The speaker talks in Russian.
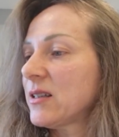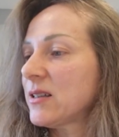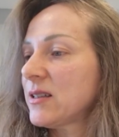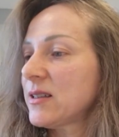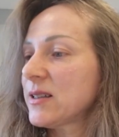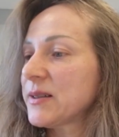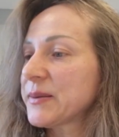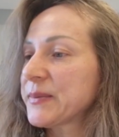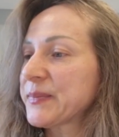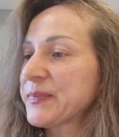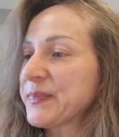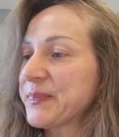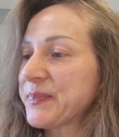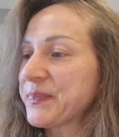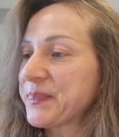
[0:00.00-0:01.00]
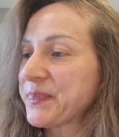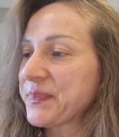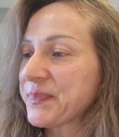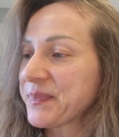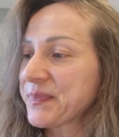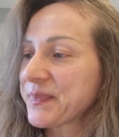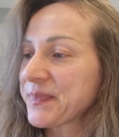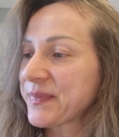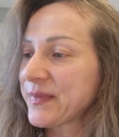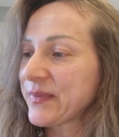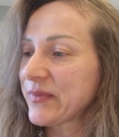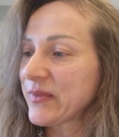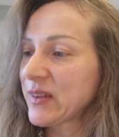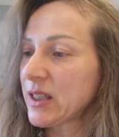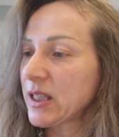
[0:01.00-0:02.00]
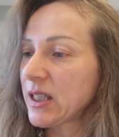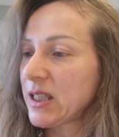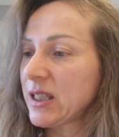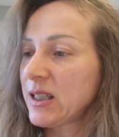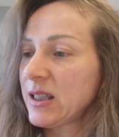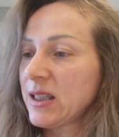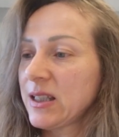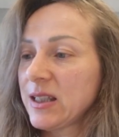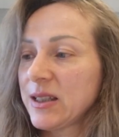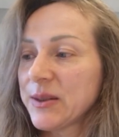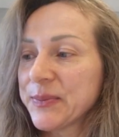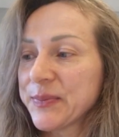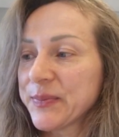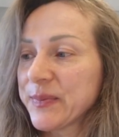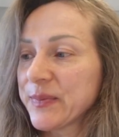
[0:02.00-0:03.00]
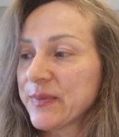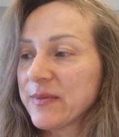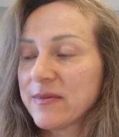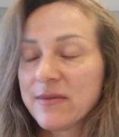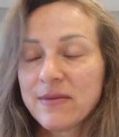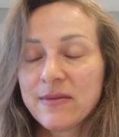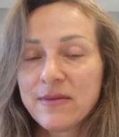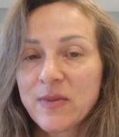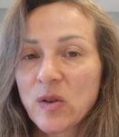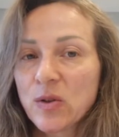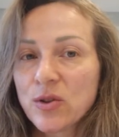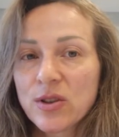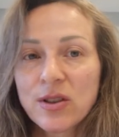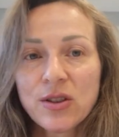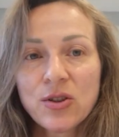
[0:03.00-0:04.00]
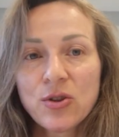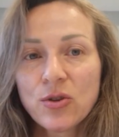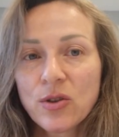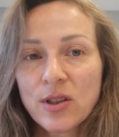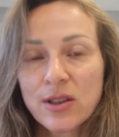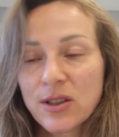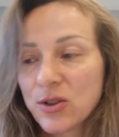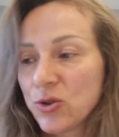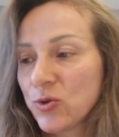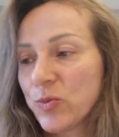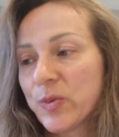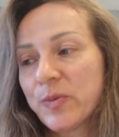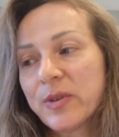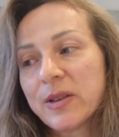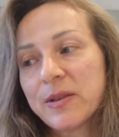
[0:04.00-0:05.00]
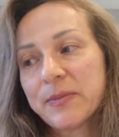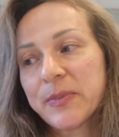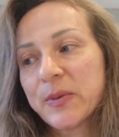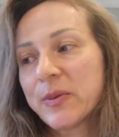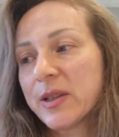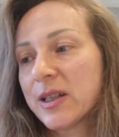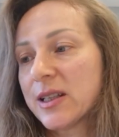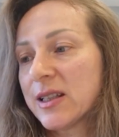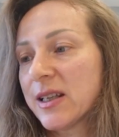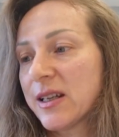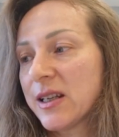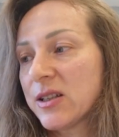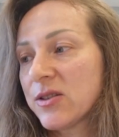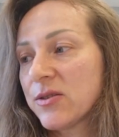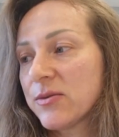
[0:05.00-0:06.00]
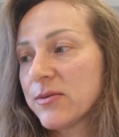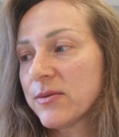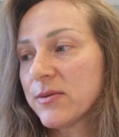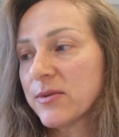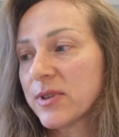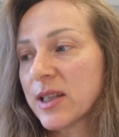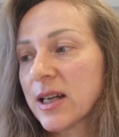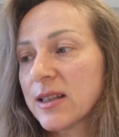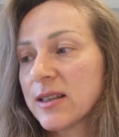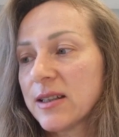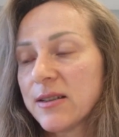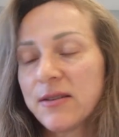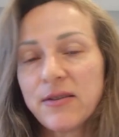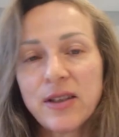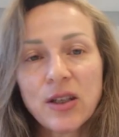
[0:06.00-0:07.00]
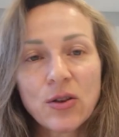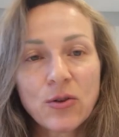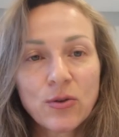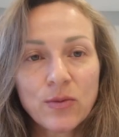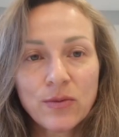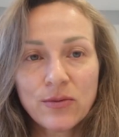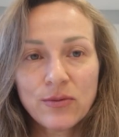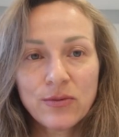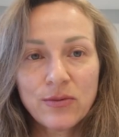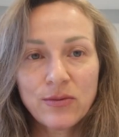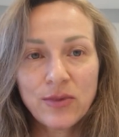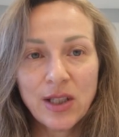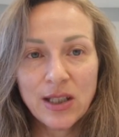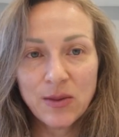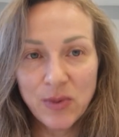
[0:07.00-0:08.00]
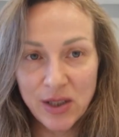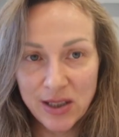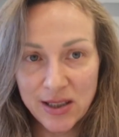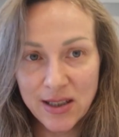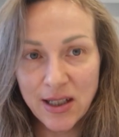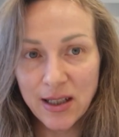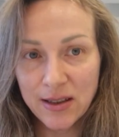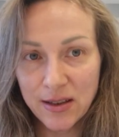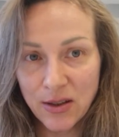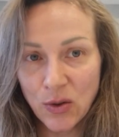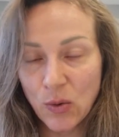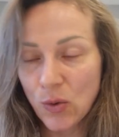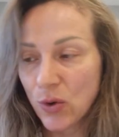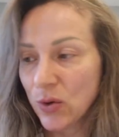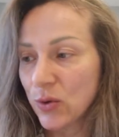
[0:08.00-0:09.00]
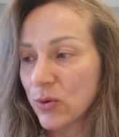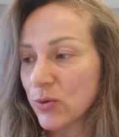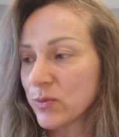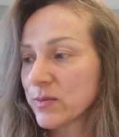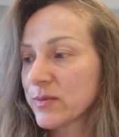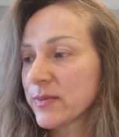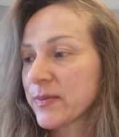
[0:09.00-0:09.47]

Эм, и просто еще раз хочу поблагодарить Влада и Веру и администратора Ольгу.